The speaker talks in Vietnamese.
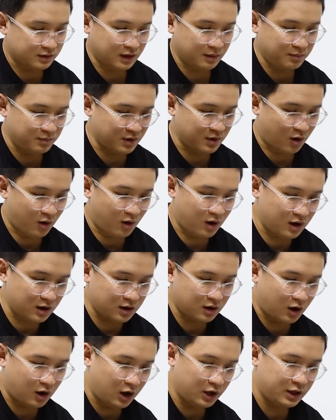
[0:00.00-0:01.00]
tiếp đó
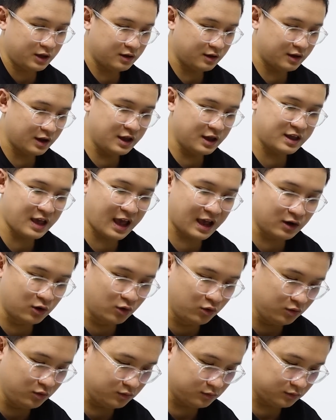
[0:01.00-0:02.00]
ơi y chang
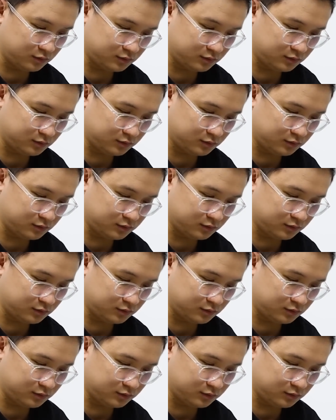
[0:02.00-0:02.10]
luôn